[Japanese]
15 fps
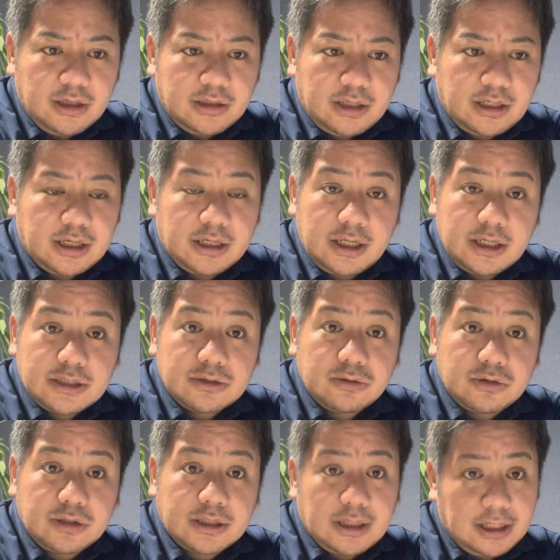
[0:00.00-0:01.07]
何かねそう
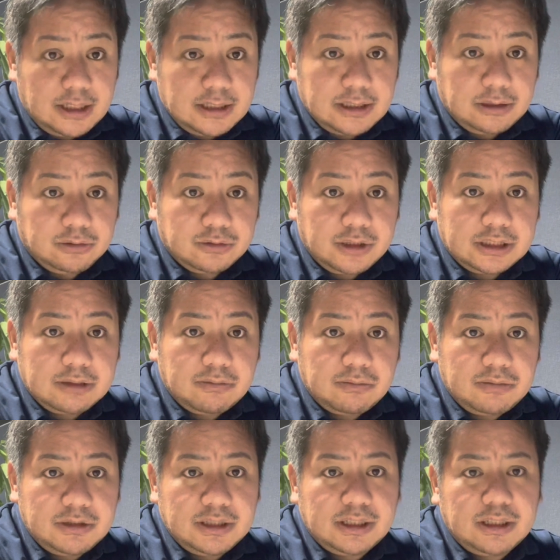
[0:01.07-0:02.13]
いった大変なことがあっても
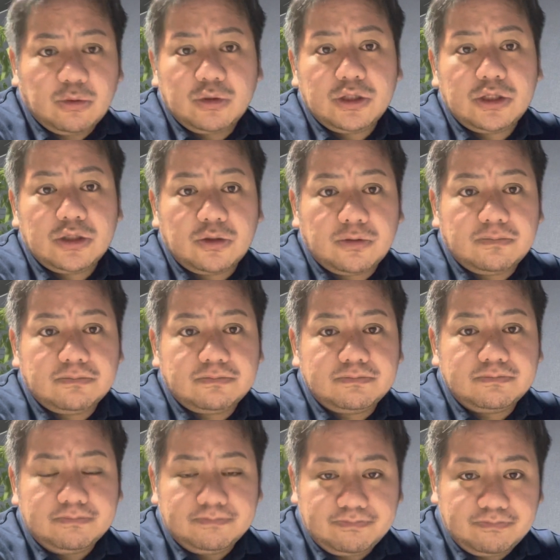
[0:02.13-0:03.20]
みんなで乗り切ろ
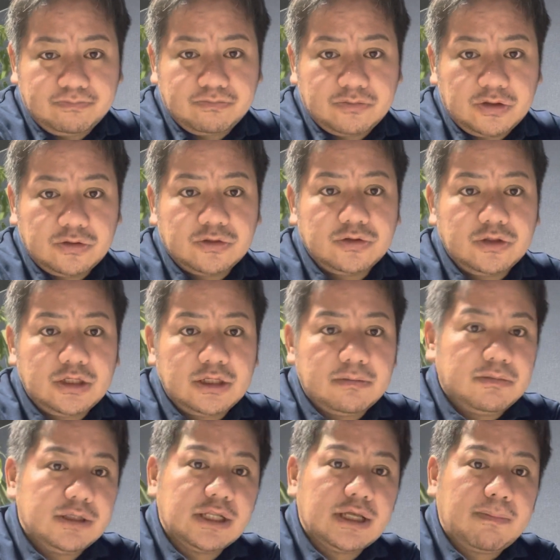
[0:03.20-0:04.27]
う、うん、っていうふうに
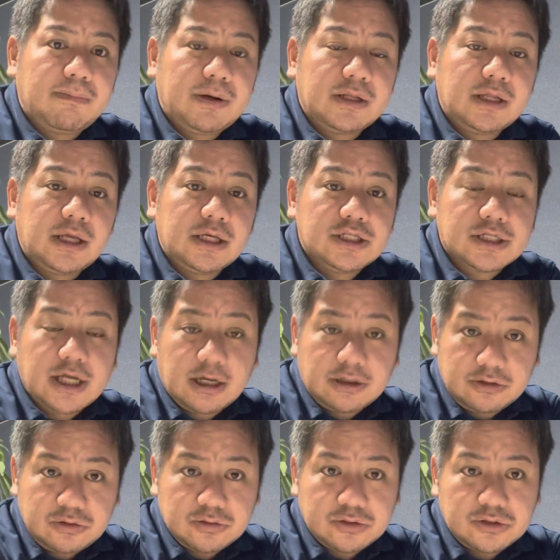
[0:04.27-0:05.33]
みんなでやっぱりね意思確
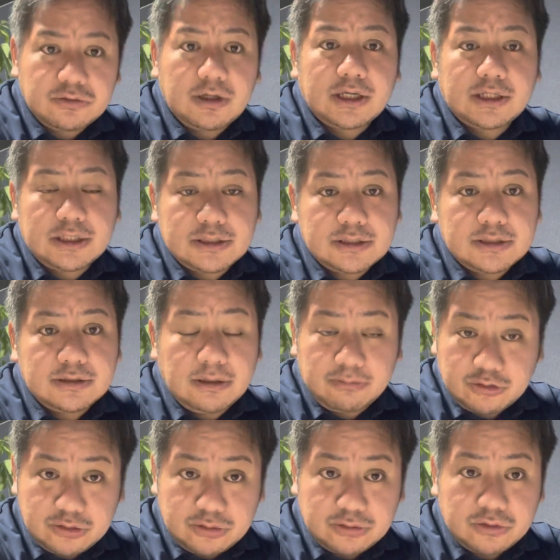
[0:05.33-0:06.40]
認をするわけですで
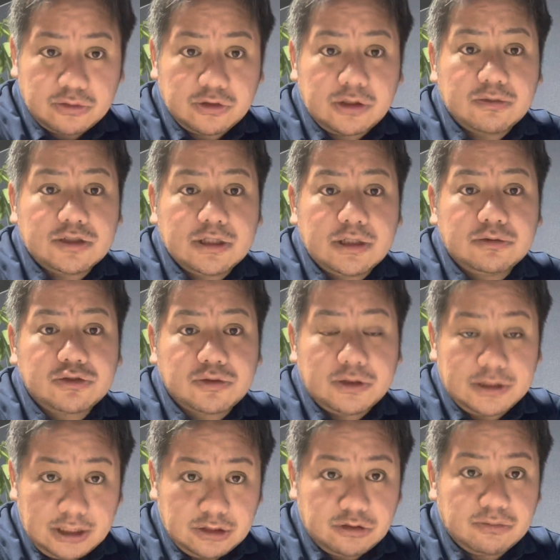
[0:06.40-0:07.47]
もちろんその気持ちは嘘は
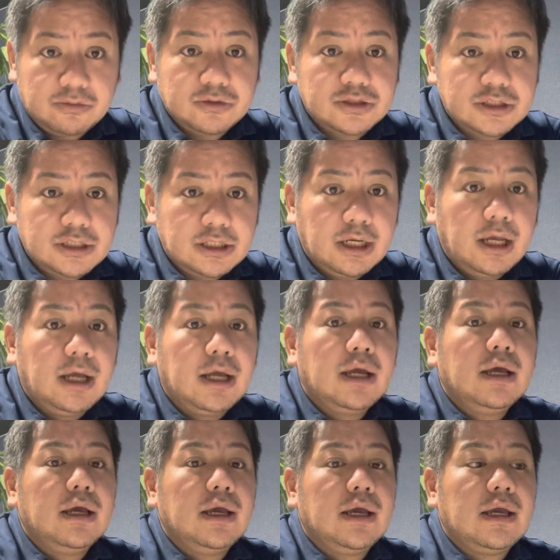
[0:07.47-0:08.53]
ないと思うし、
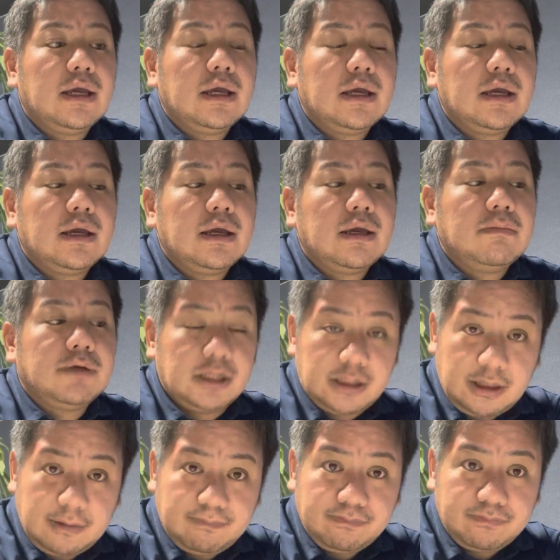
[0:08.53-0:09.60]
えー、みんな
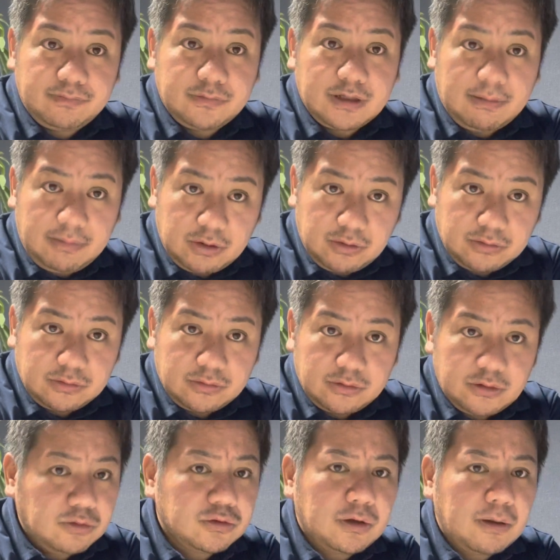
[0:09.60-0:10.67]
で頑張ろうっ
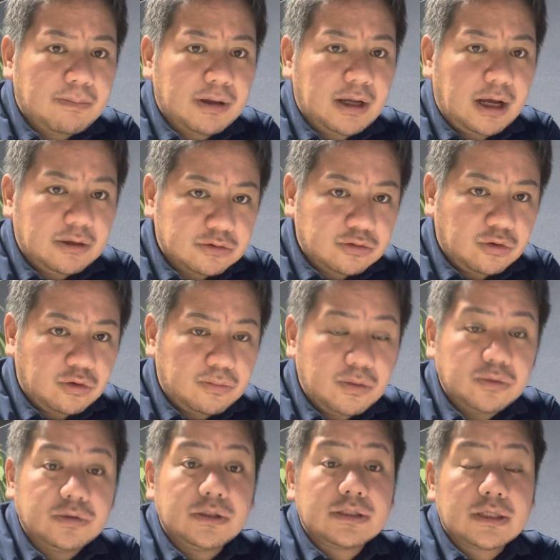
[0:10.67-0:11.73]
ていうことはやっぱりあると思
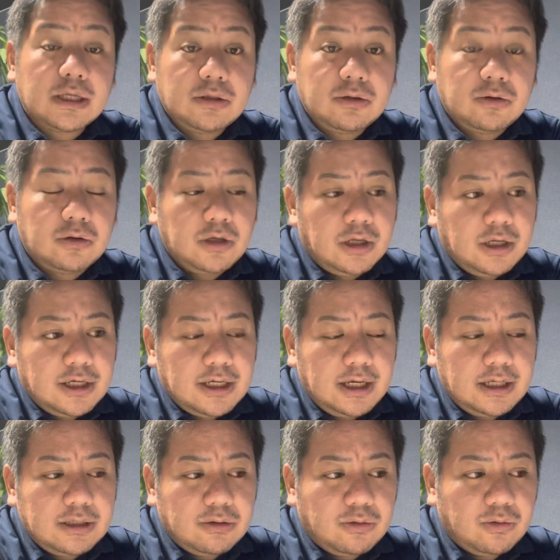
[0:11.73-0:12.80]
うんですけどや
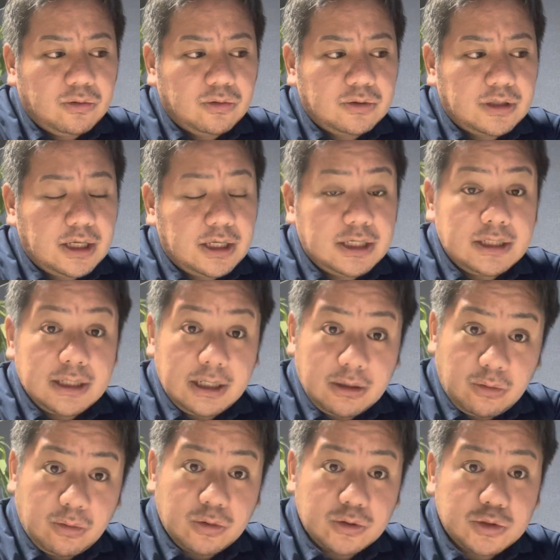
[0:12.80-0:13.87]
はり法的な
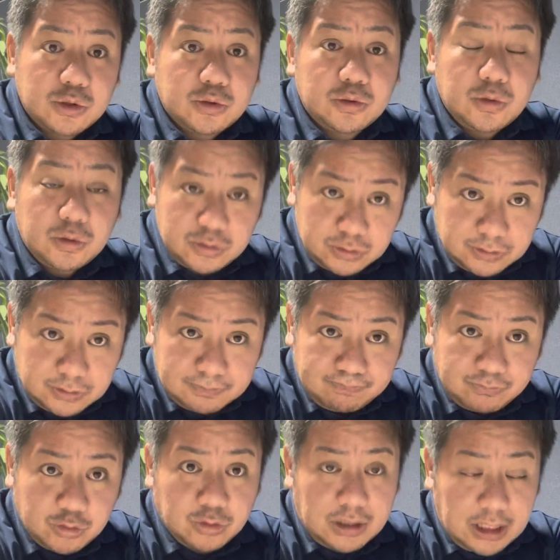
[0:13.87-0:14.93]
拘束力
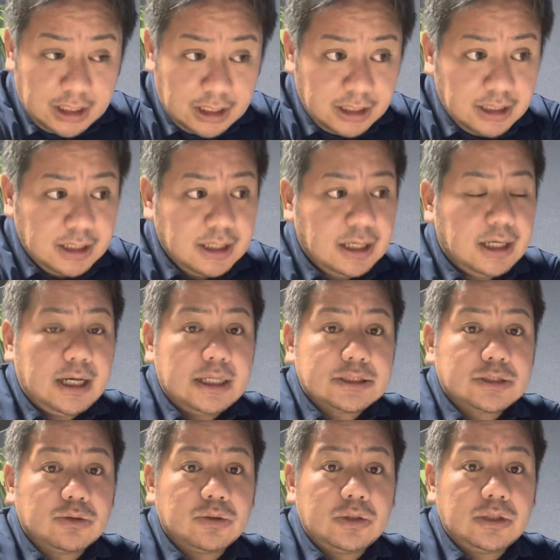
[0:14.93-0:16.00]
とかあ
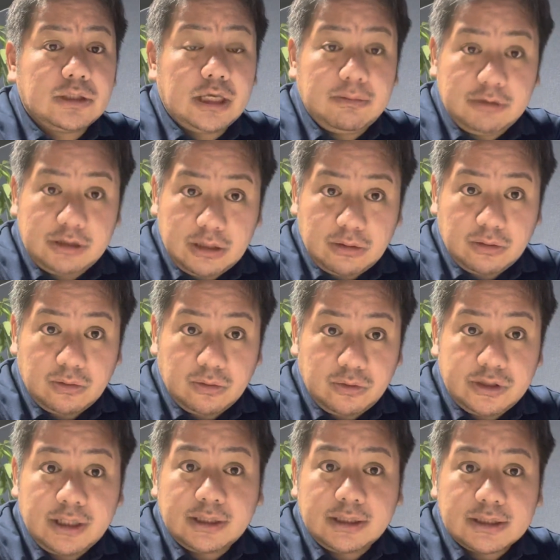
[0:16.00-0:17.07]
そういった意味でお
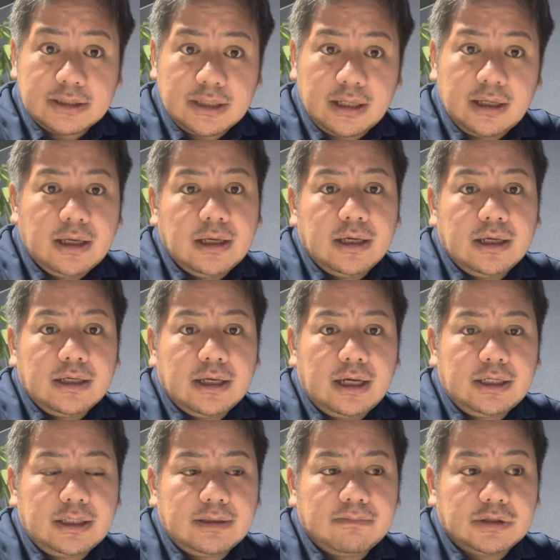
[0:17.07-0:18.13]
いてはですねやは
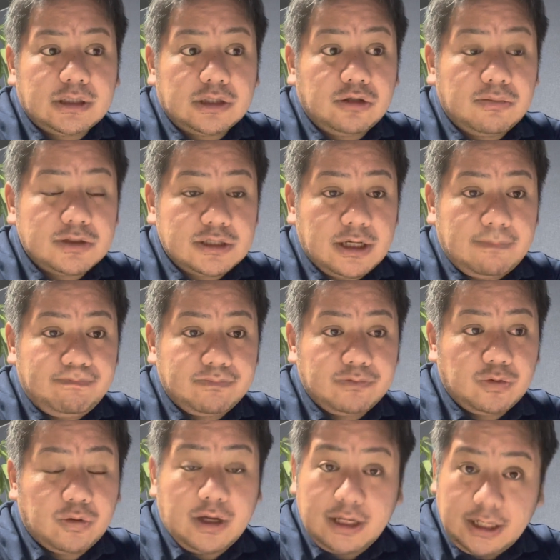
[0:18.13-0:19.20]
り、まあ、例えばじゃあ
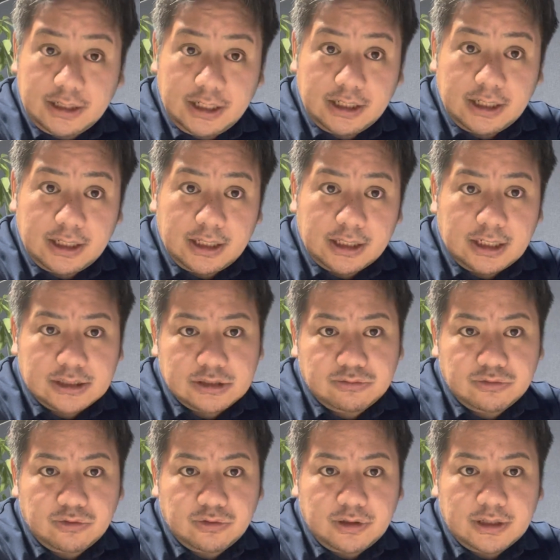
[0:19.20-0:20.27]
お金がないから
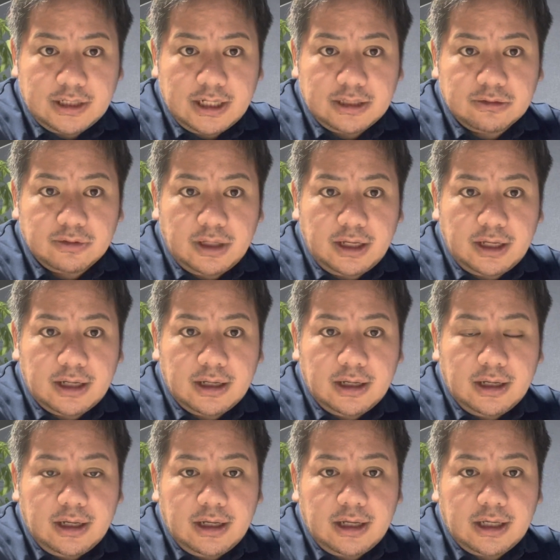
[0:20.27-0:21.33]
キャッシュフローがないので、
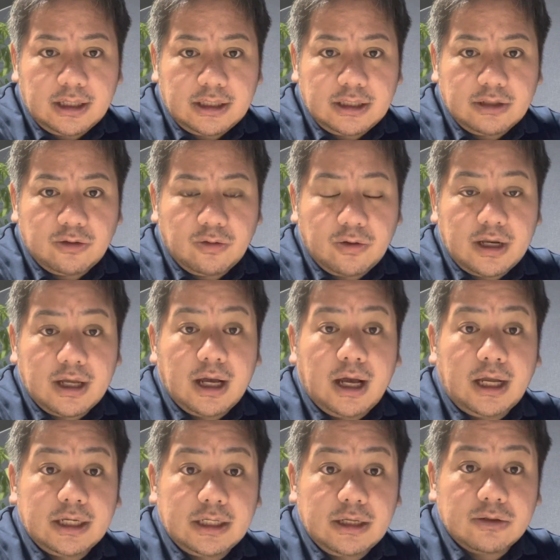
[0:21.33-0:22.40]
えー、銀行から
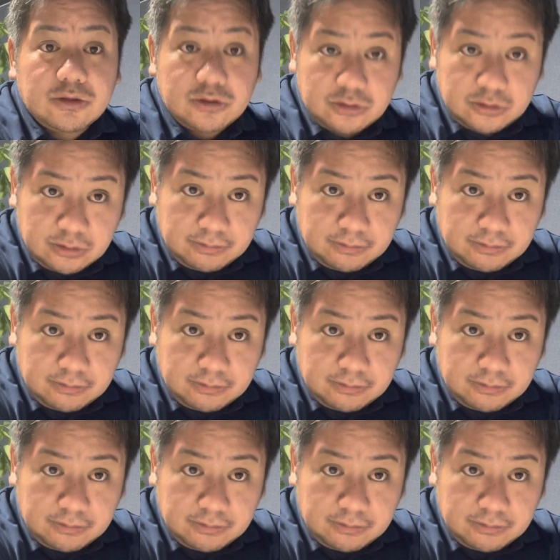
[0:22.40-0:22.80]
借り入れをする